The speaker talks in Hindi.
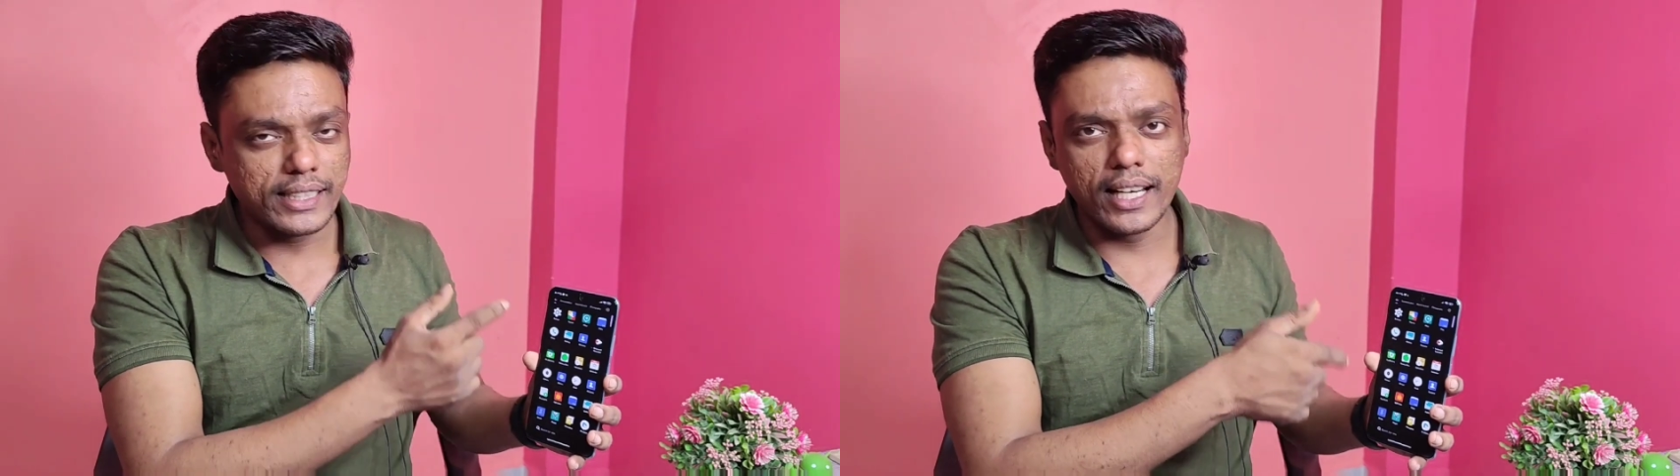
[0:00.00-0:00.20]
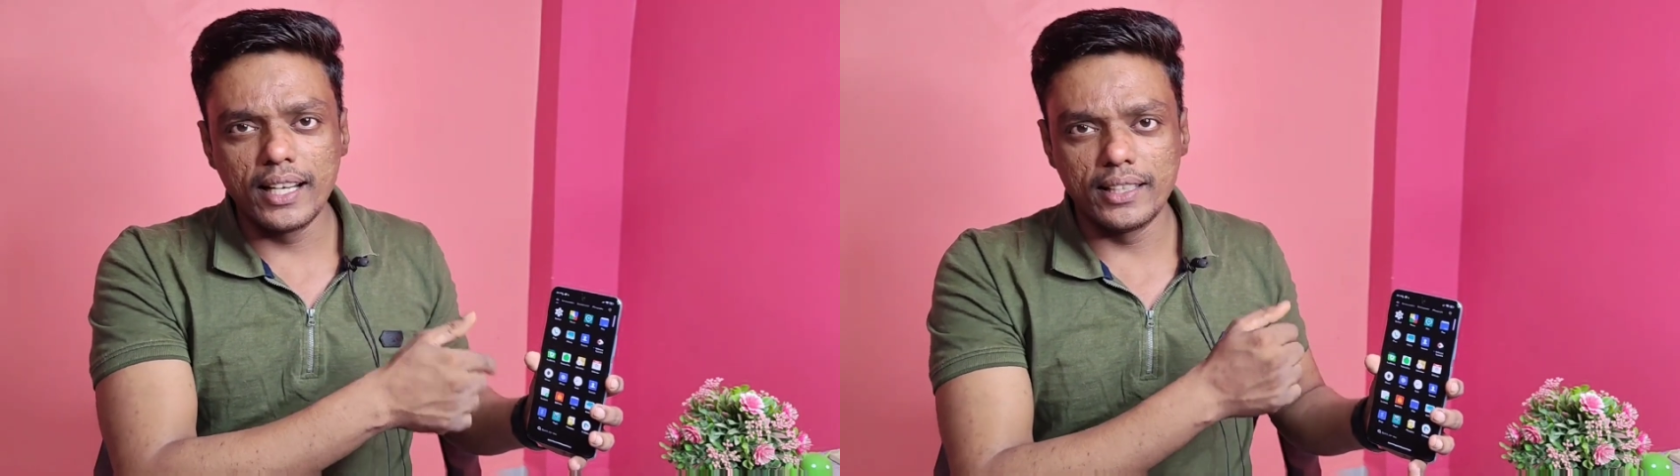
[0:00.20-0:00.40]

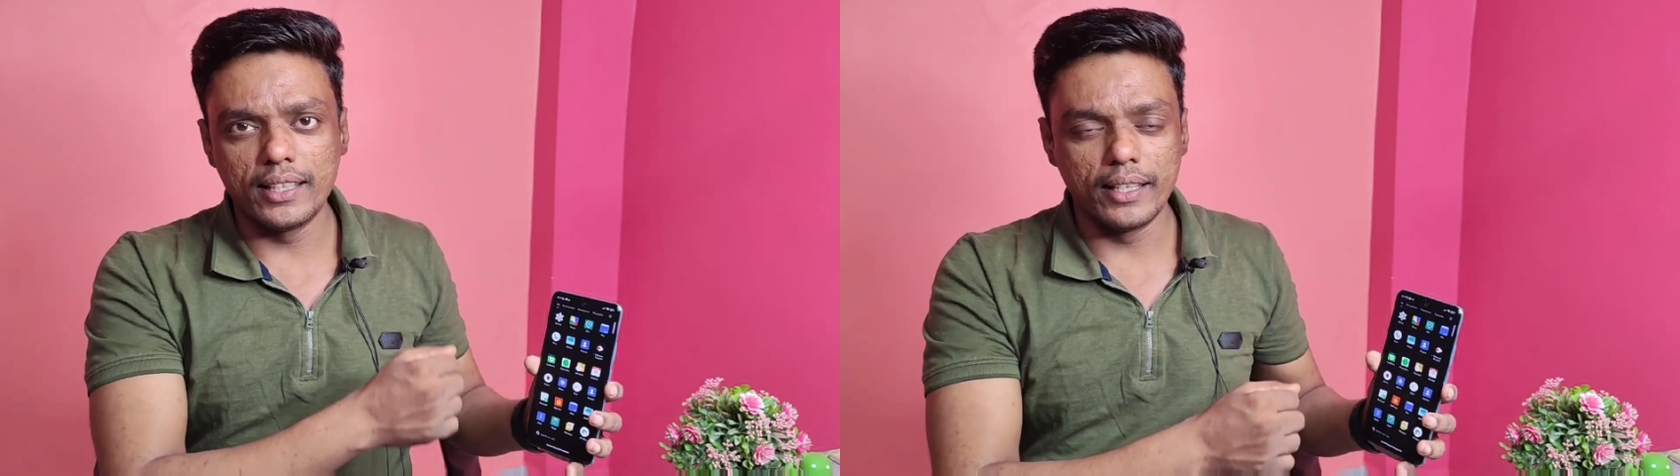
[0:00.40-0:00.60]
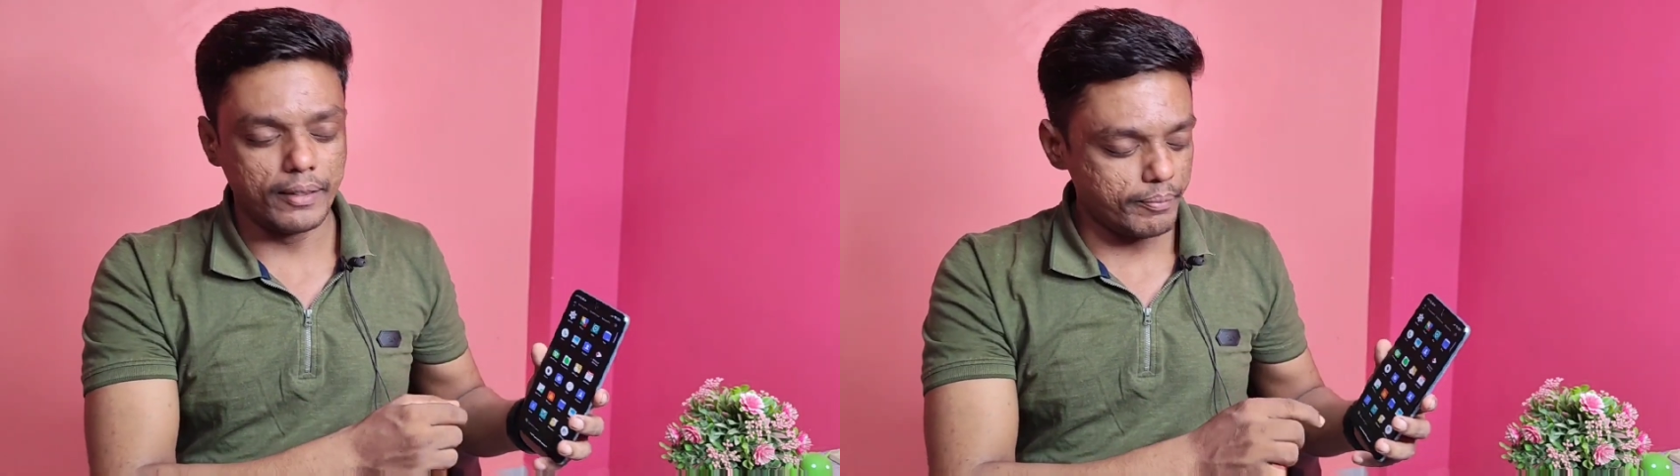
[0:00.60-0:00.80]
चेंज कर
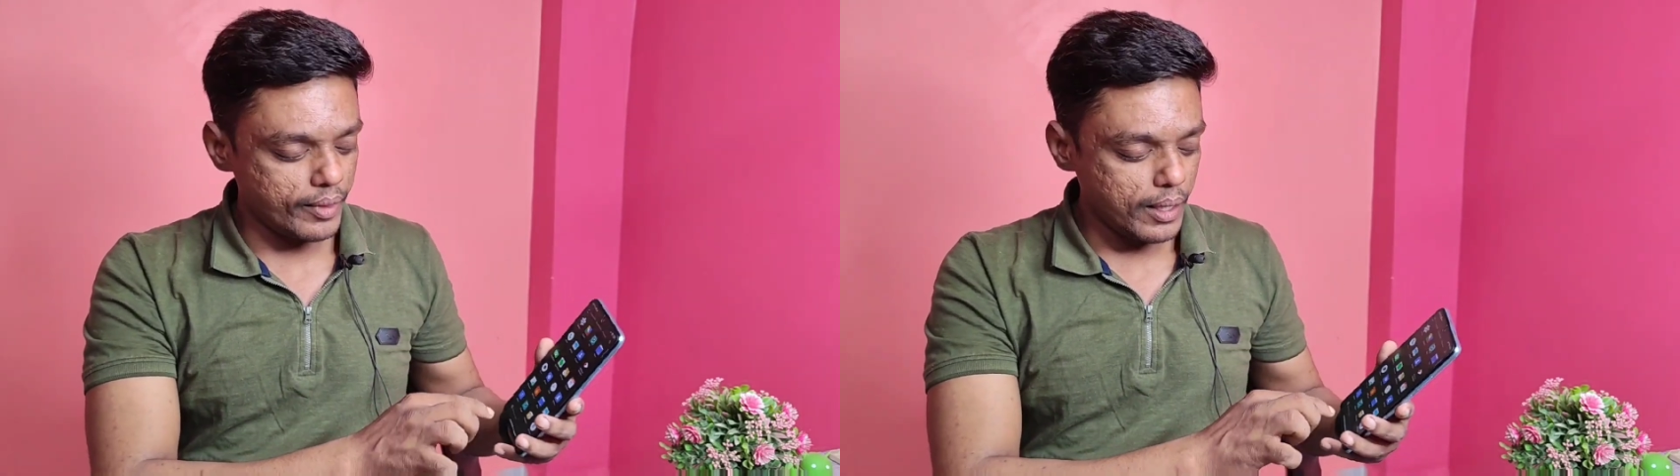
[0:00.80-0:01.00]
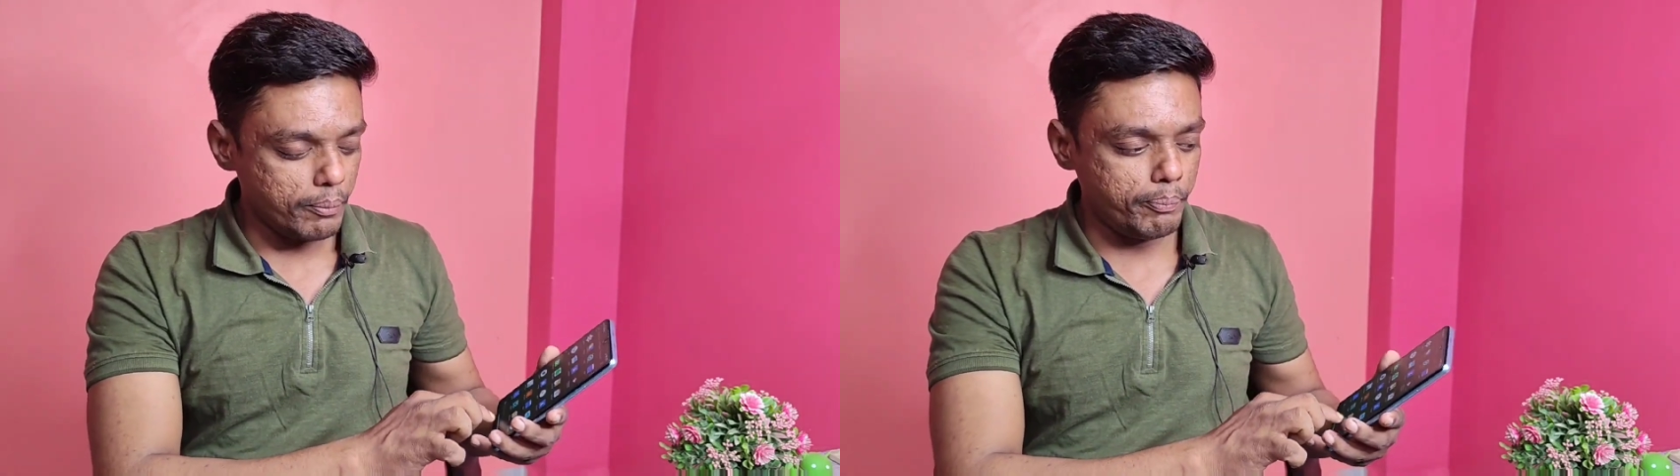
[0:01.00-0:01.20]
लेते थे
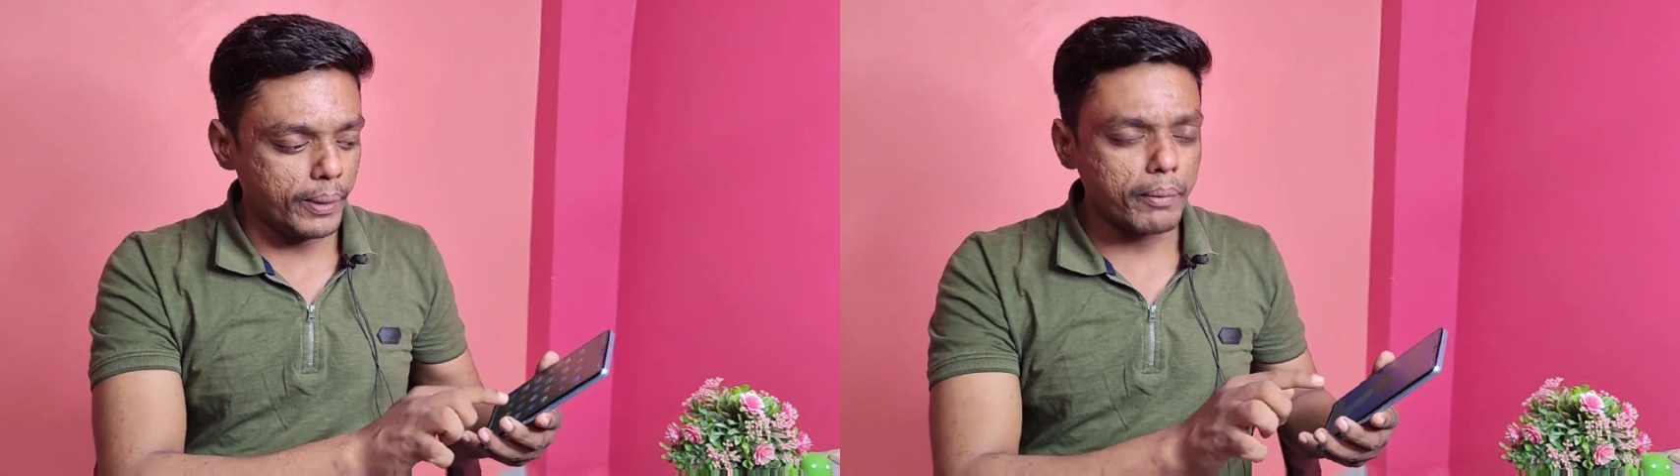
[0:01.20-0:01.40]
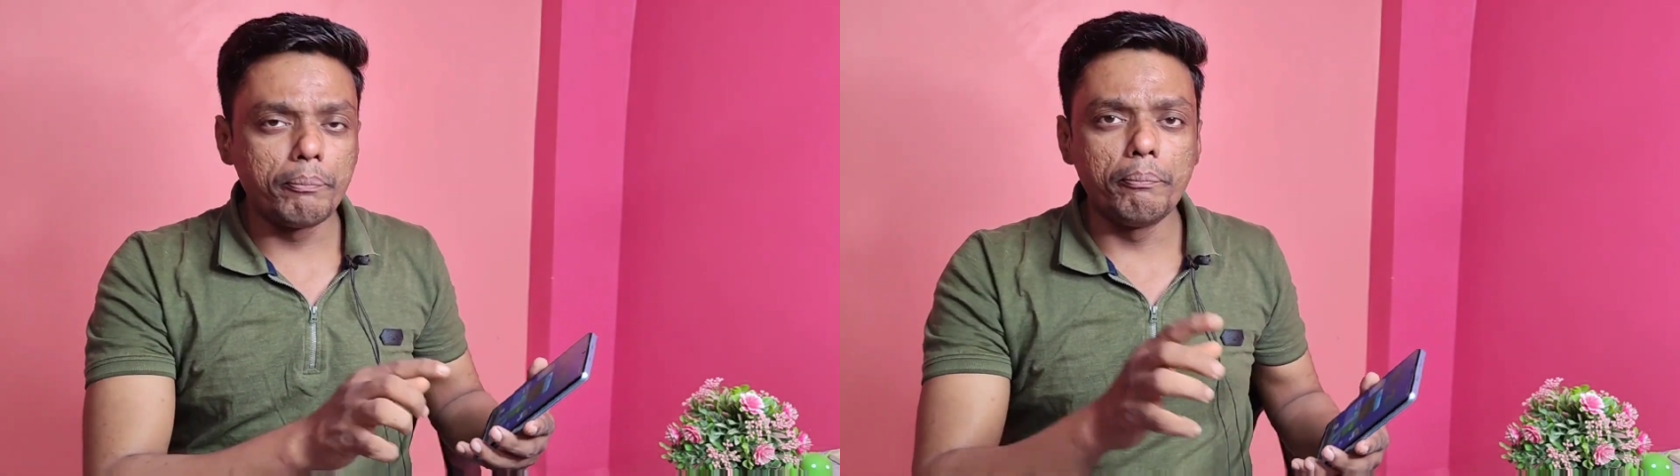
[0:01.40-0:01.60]

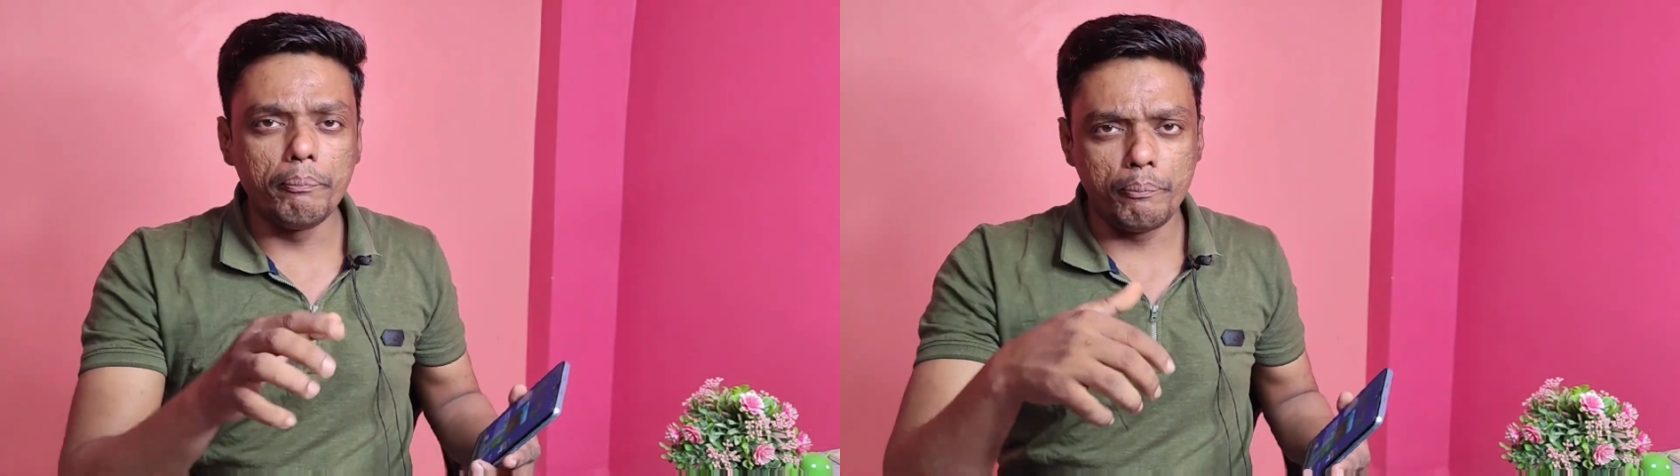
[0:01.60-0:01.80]
पर